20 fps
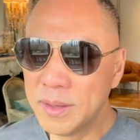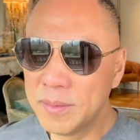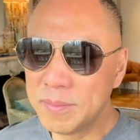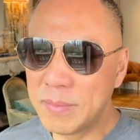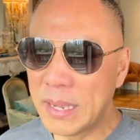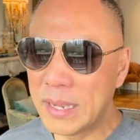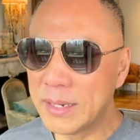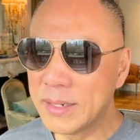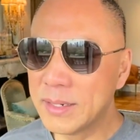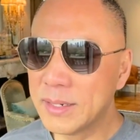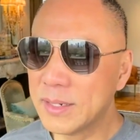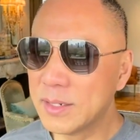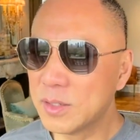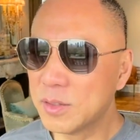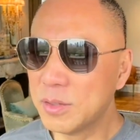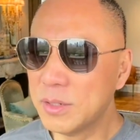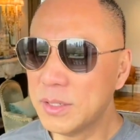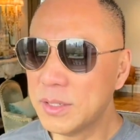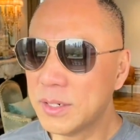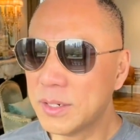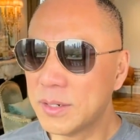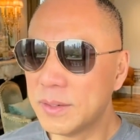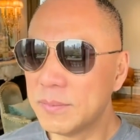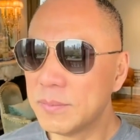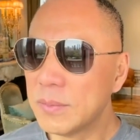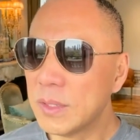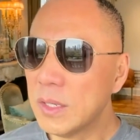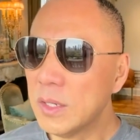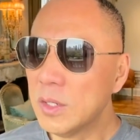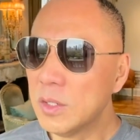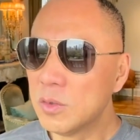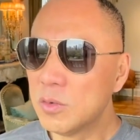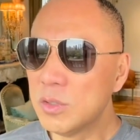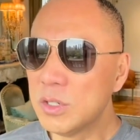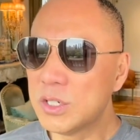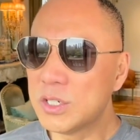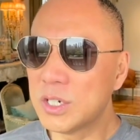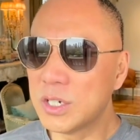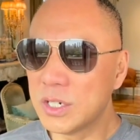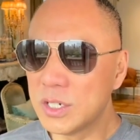买这个 Twitter，
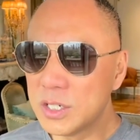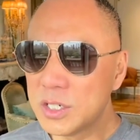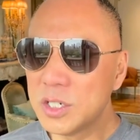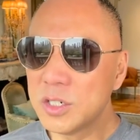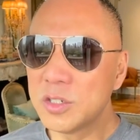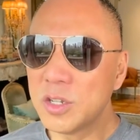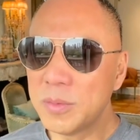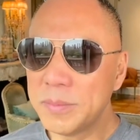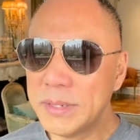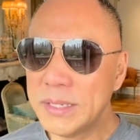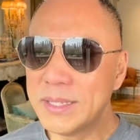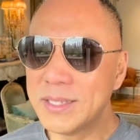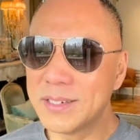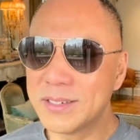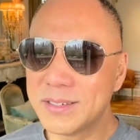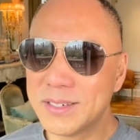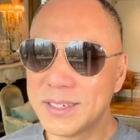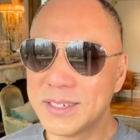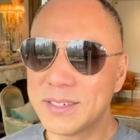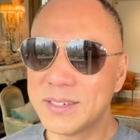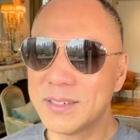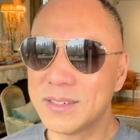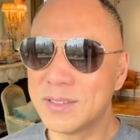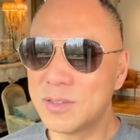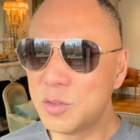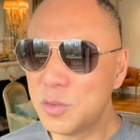对整个社交媒体是一次